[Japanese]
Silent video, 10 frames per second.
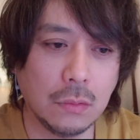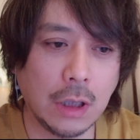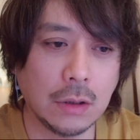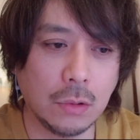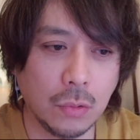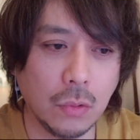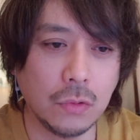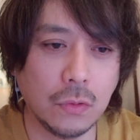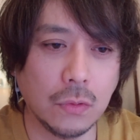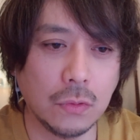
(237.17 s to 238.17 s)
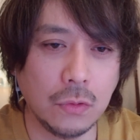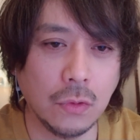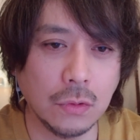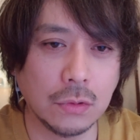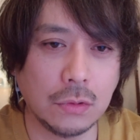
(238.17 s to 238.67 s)
なんだろう、東京の
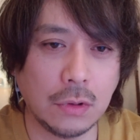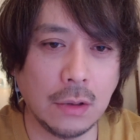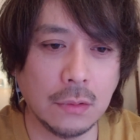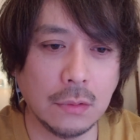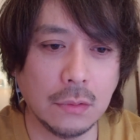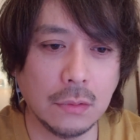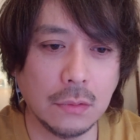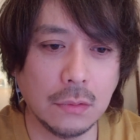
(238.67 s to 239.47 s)
夜っていう